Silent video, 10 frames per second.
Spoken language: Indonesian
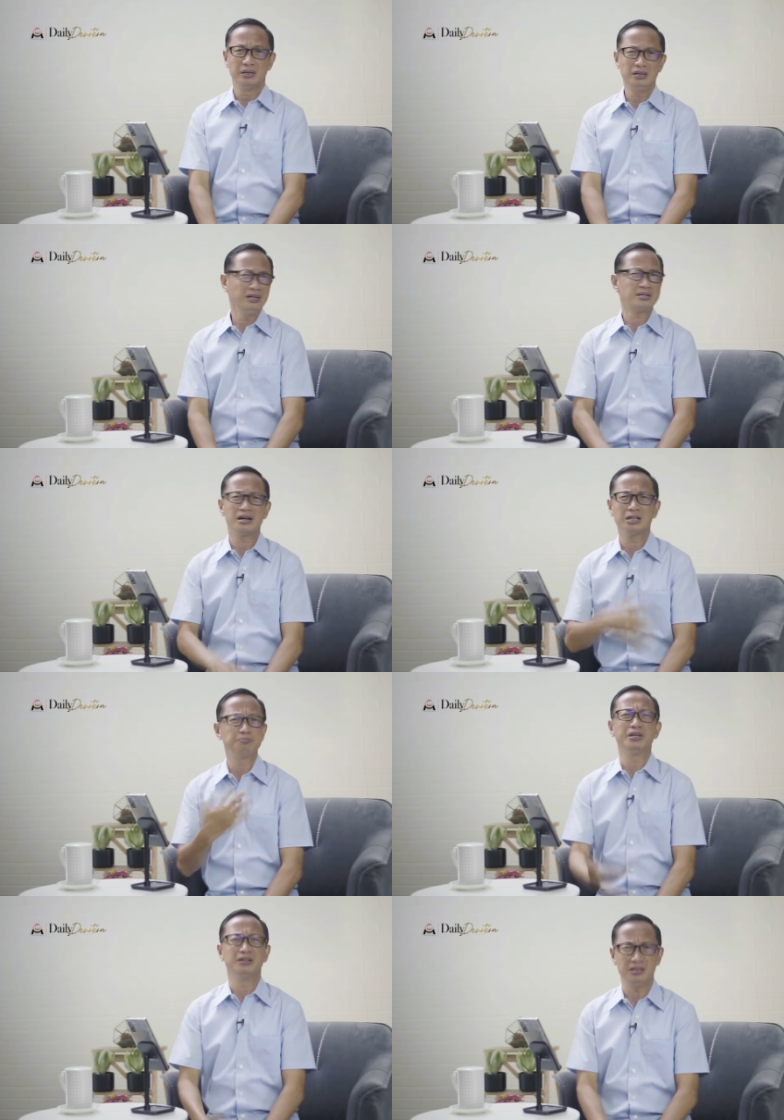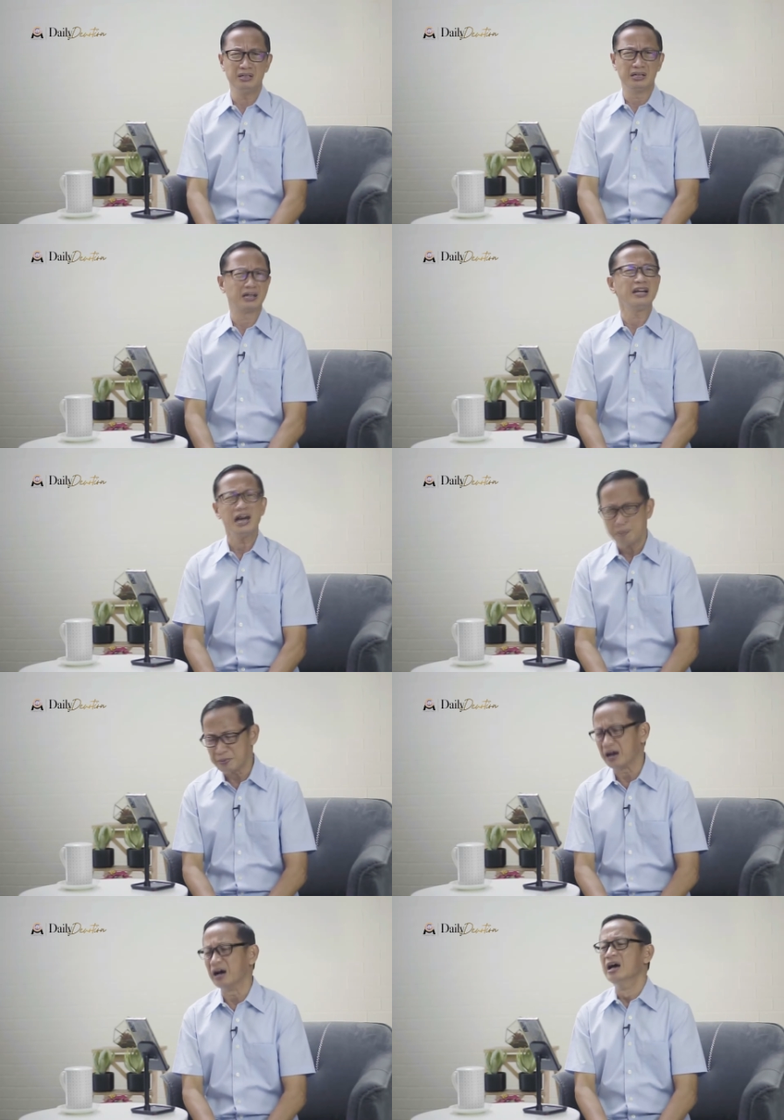Ini sangat penting.
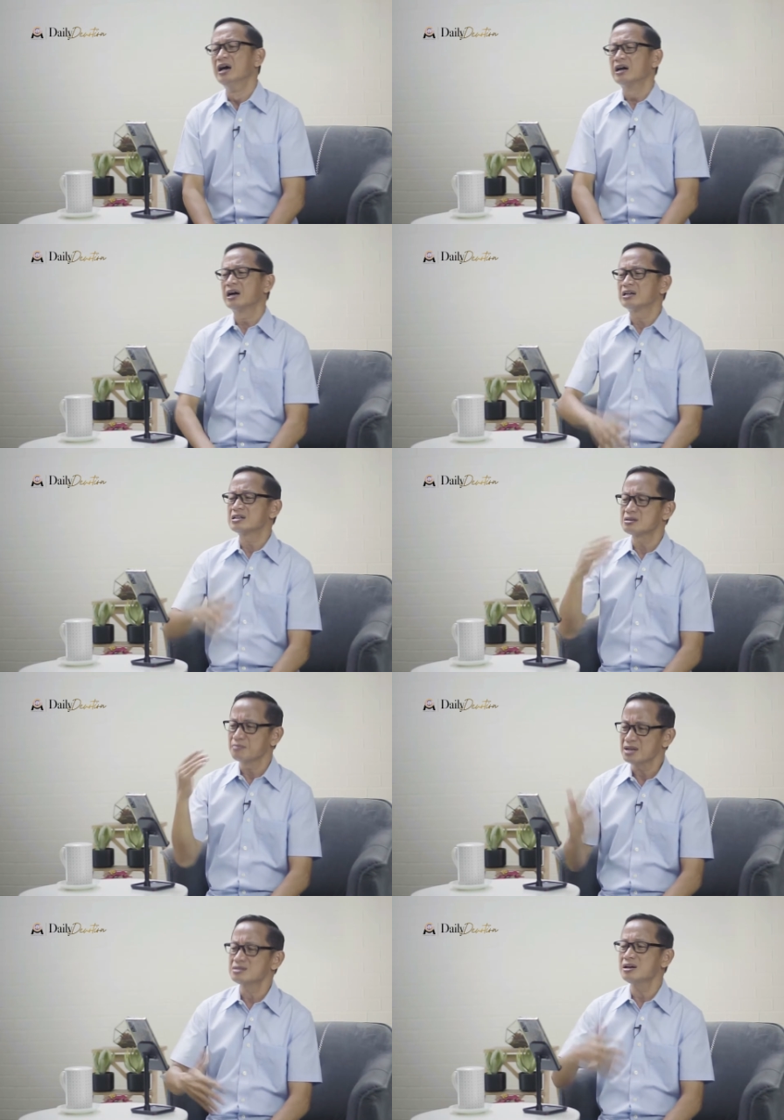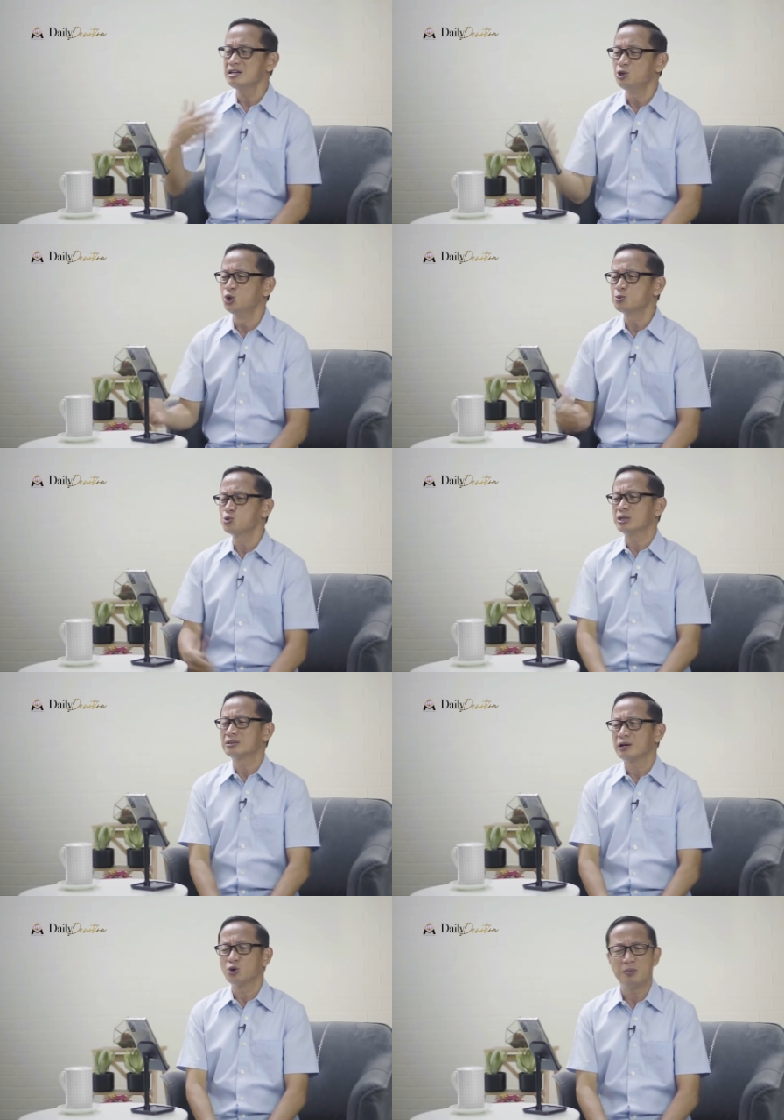Kenapa? Karena semasa hidup sudah
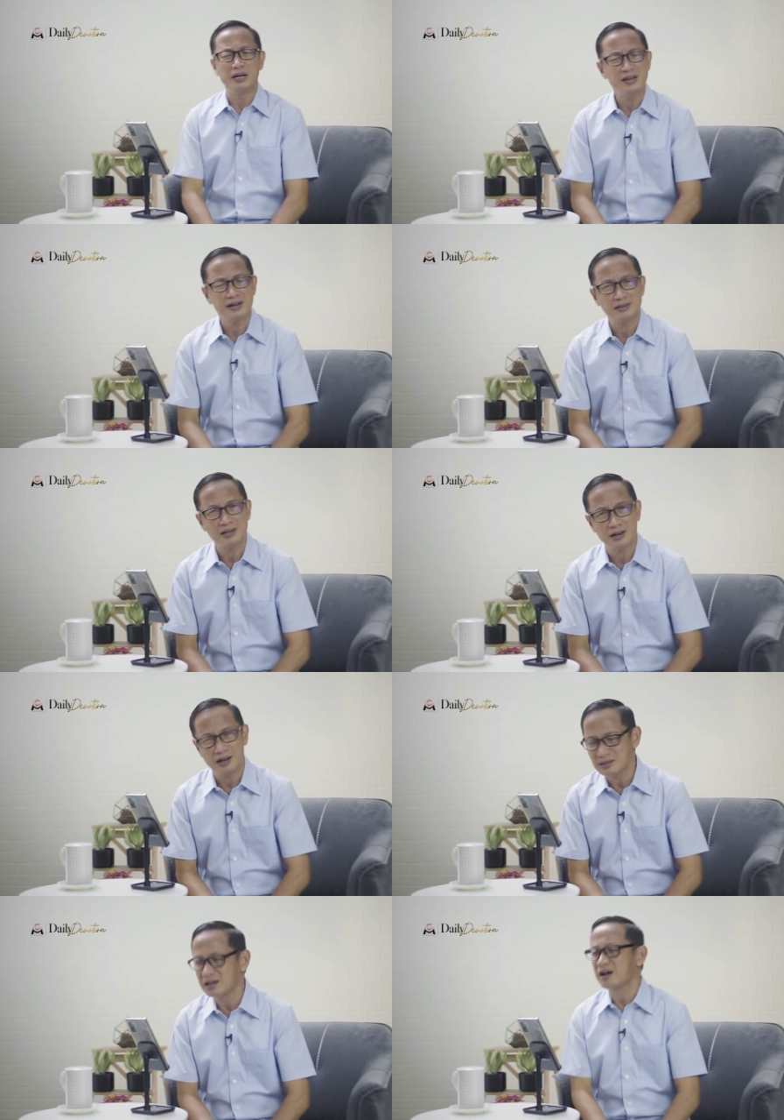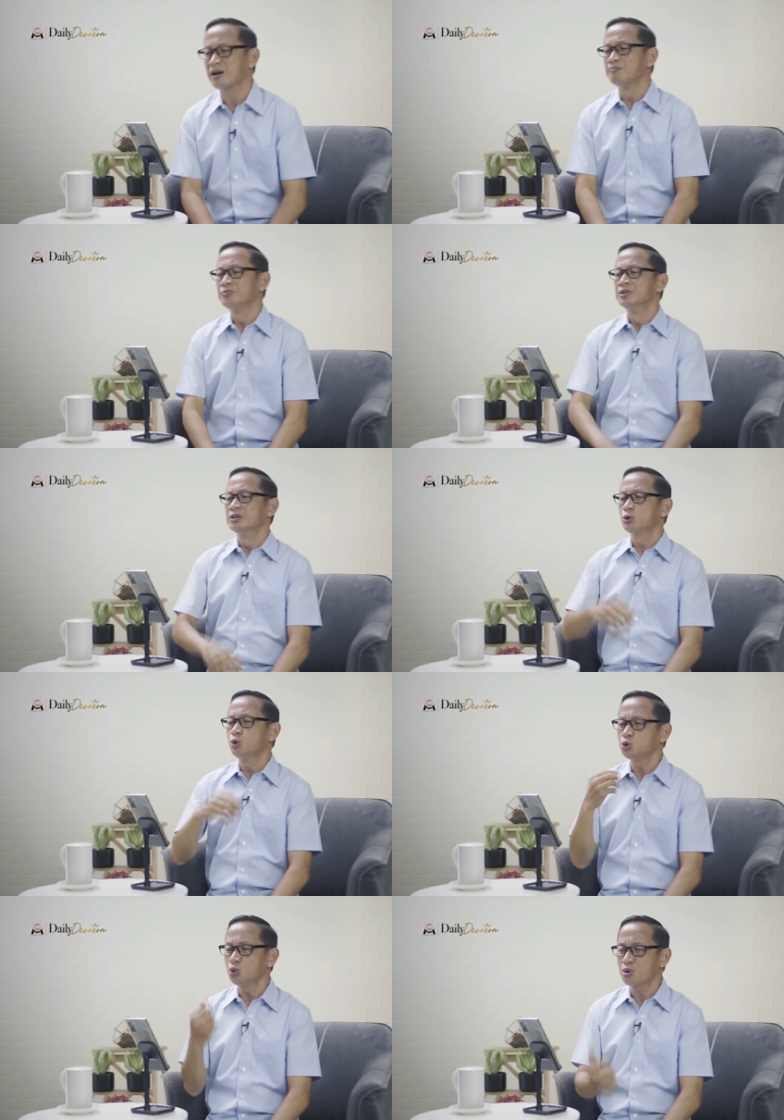terlalu banyak kata-kata
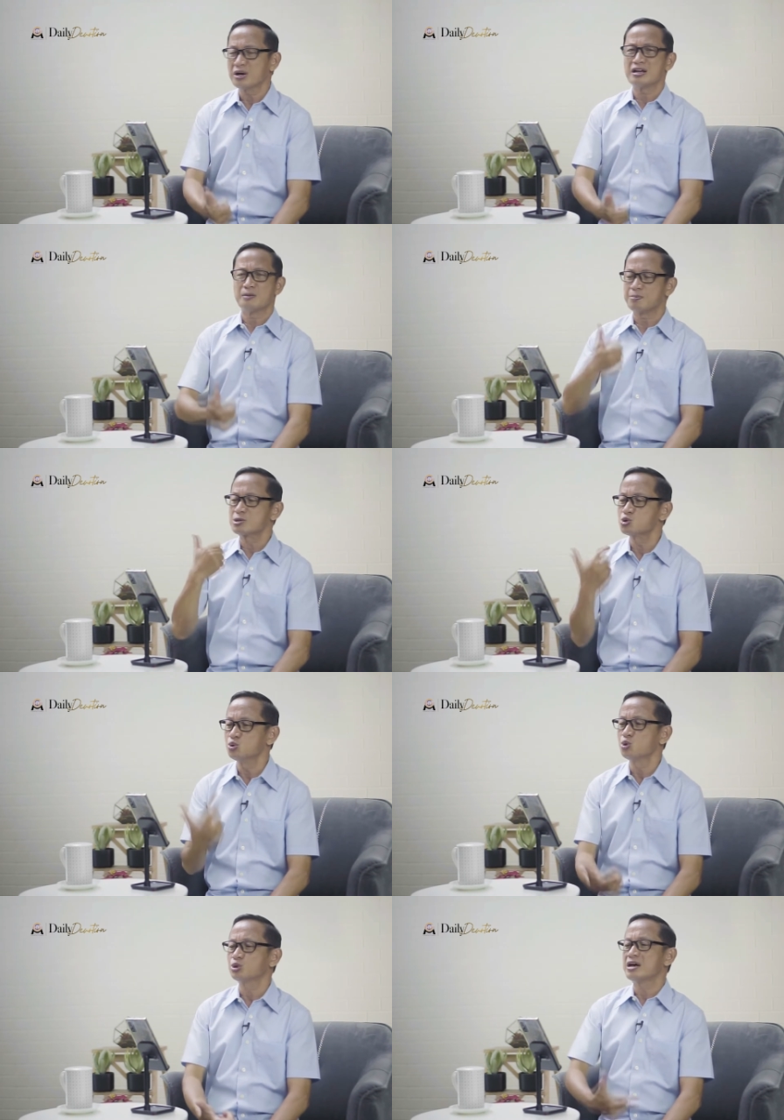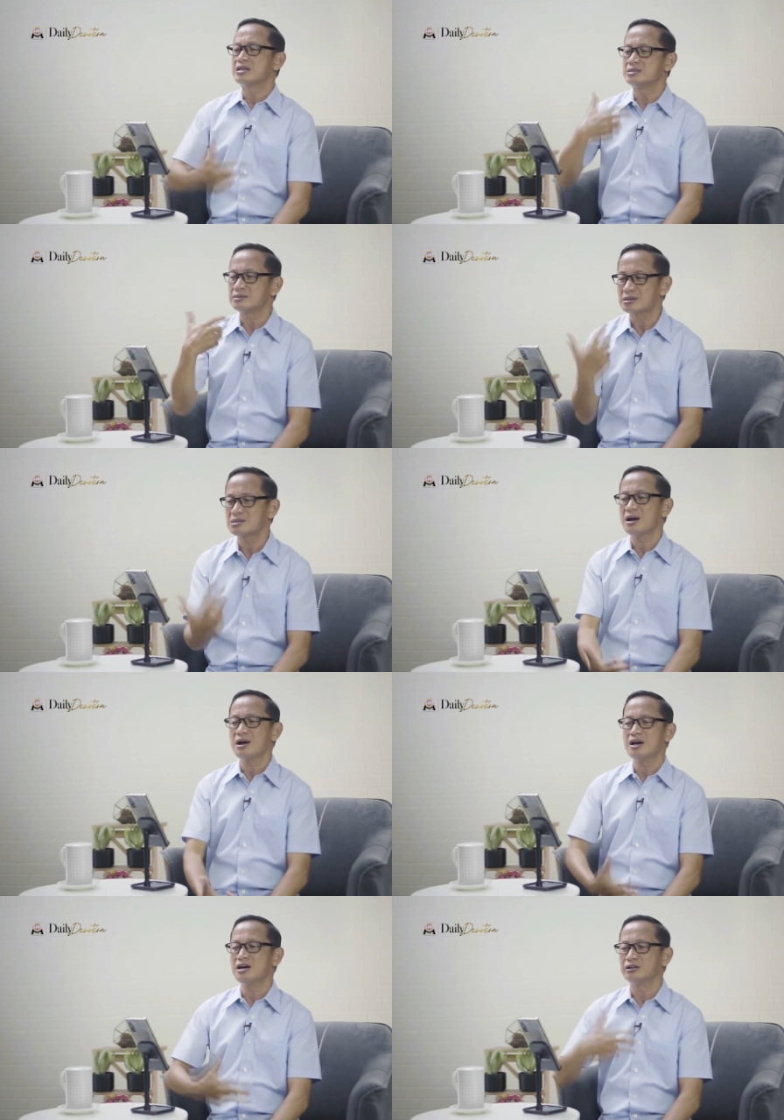kutukan, persungutan,
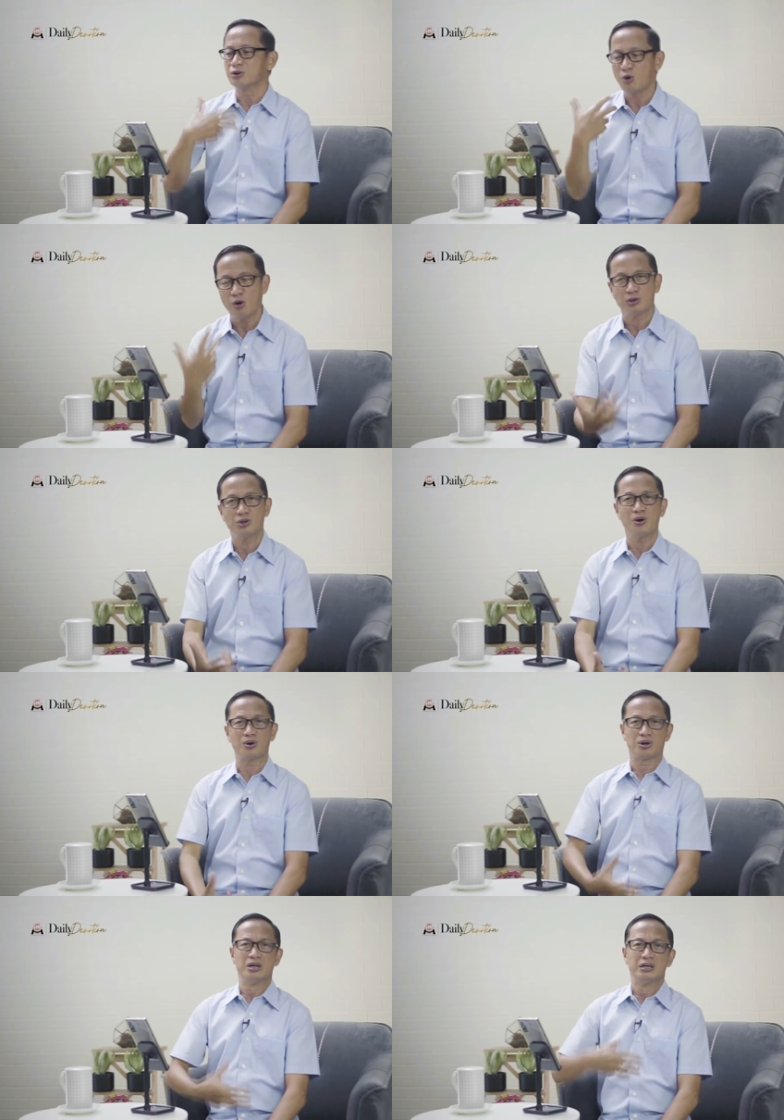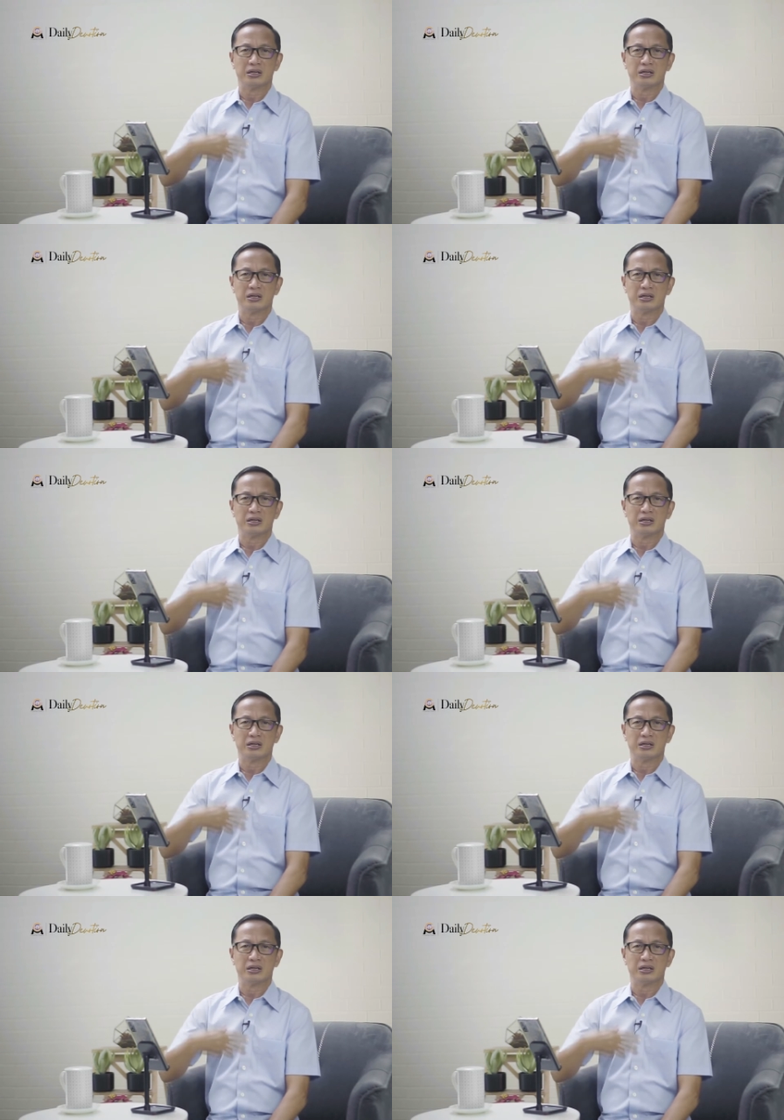cercaan, kotor,